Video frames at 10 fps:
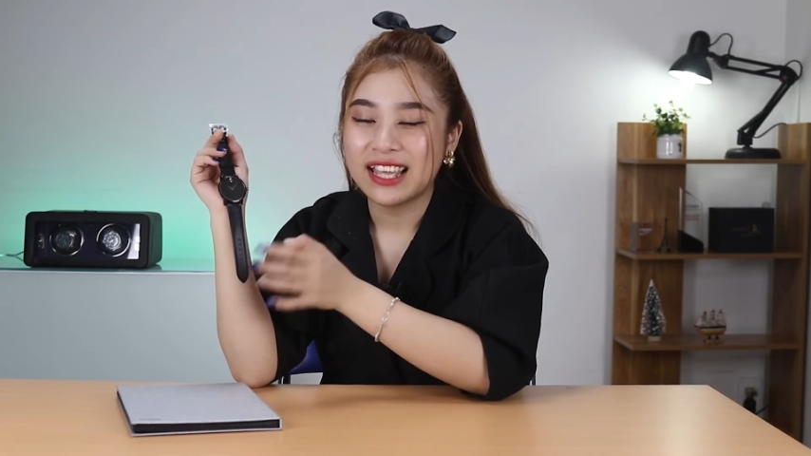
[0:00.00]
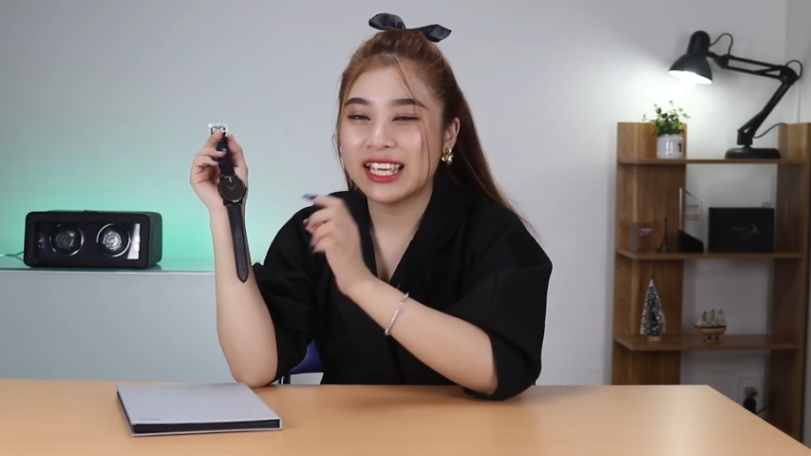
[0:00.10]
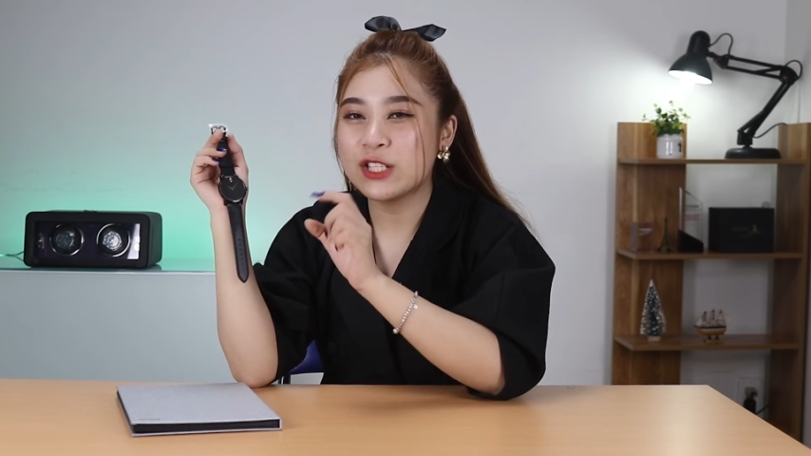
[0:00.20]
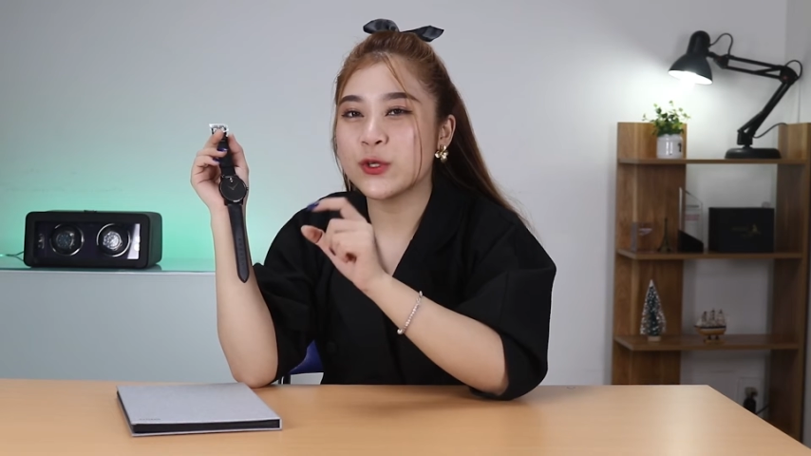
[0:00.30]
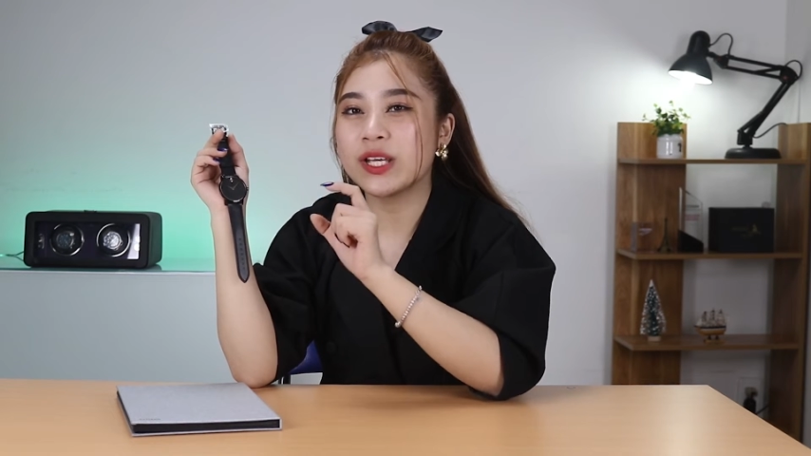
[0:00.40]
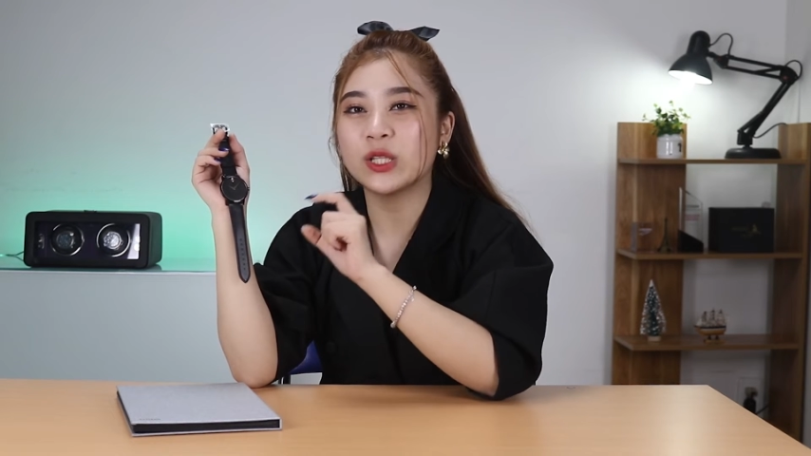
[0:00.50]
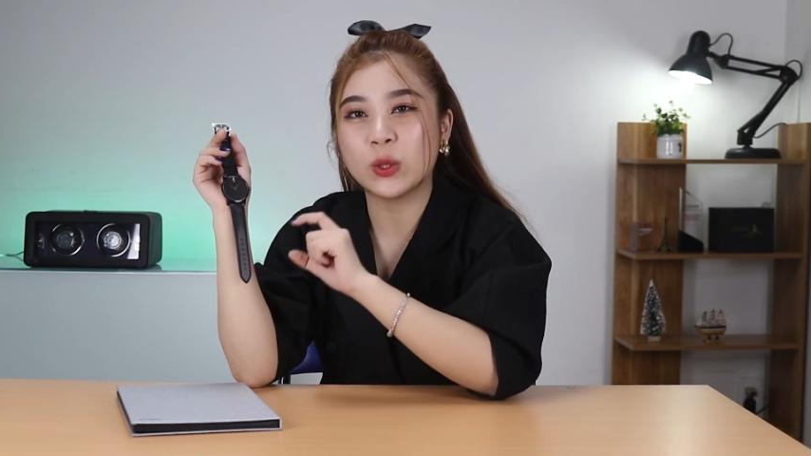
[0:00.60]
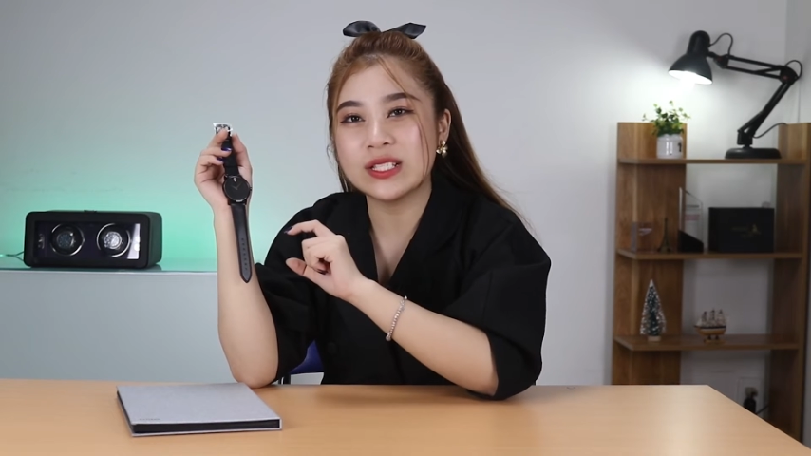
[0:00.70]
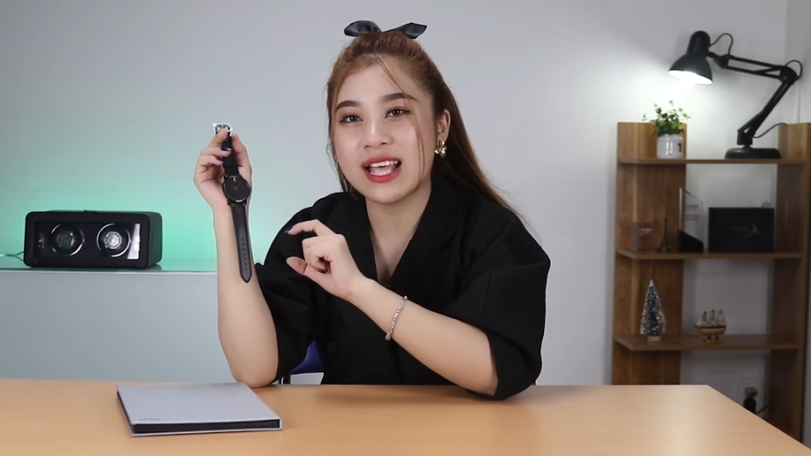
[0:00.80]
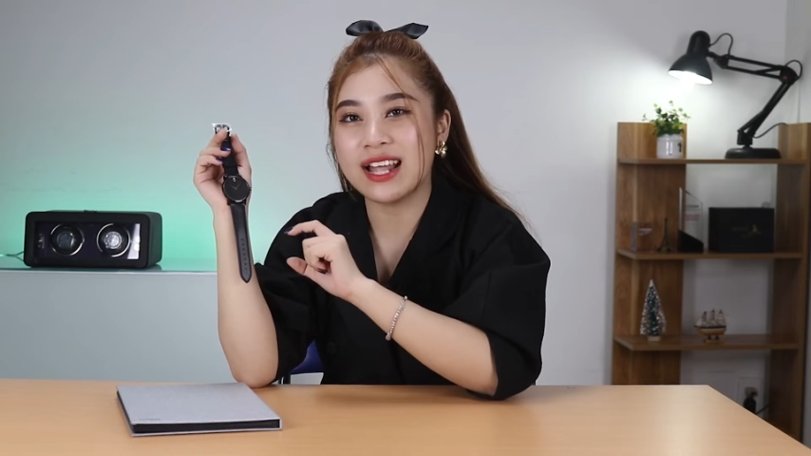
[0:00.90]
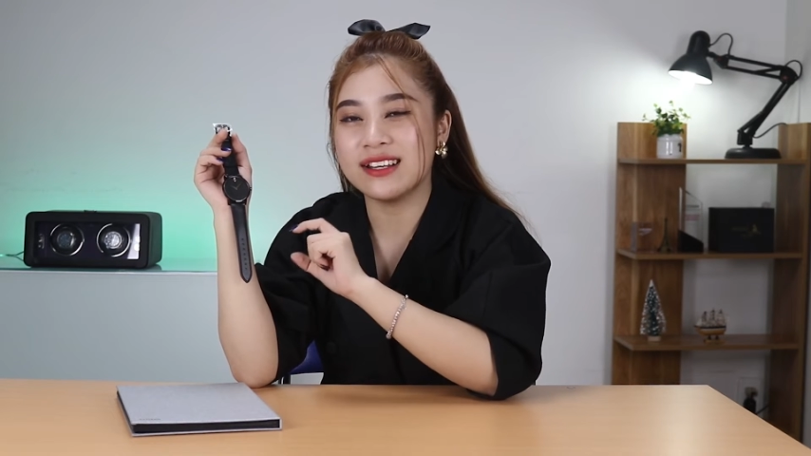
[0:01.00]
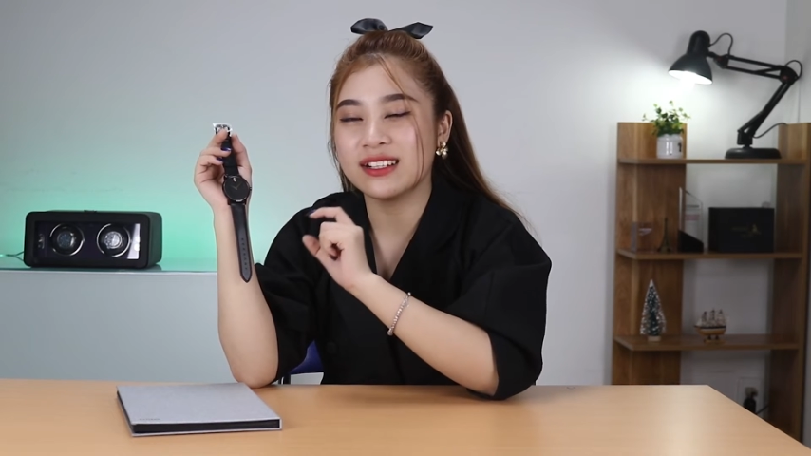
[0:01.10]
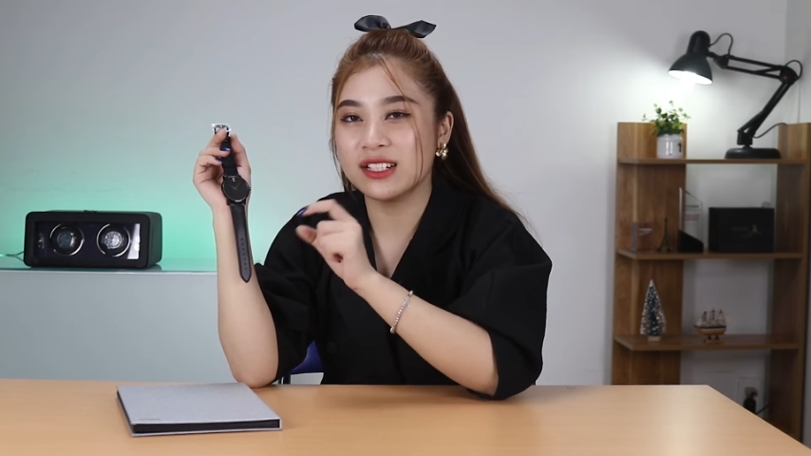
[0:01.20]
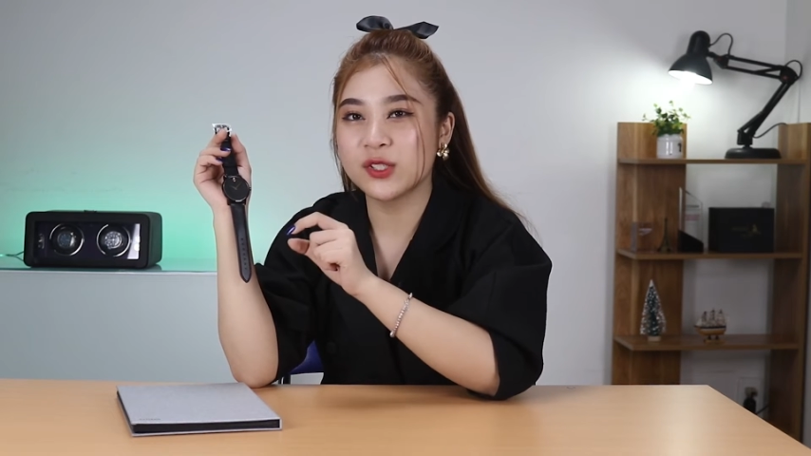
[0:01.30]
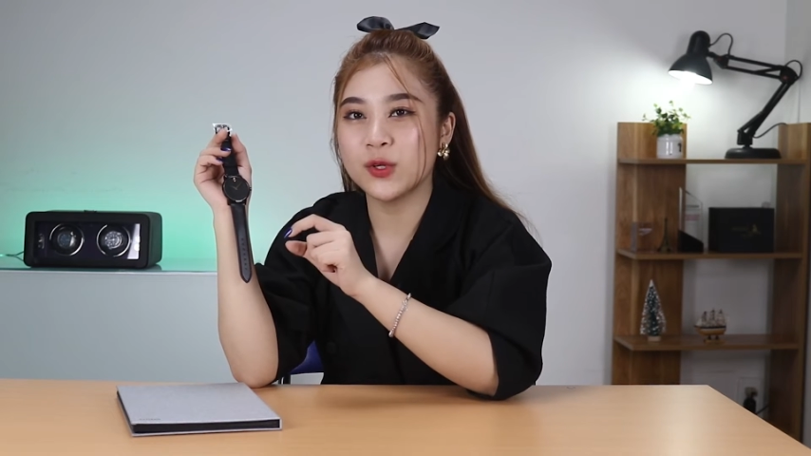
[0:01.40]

Khi chủ nghĩa tối giản được ứng